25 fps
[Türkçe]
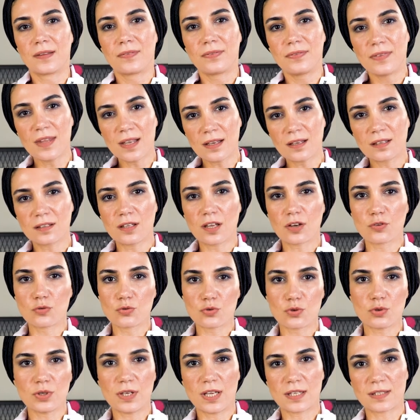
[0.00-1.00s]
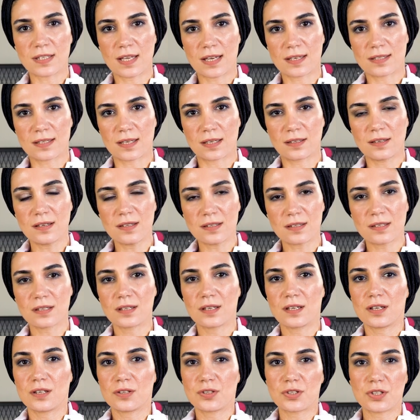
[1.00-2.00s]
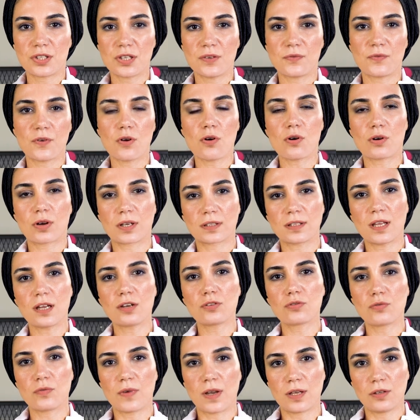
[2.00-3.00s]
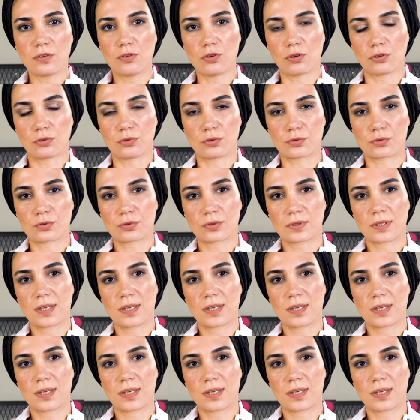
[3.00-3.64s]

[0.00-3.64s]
Ne kadar uzun yazarsanız şifre o kadar güvenli olur.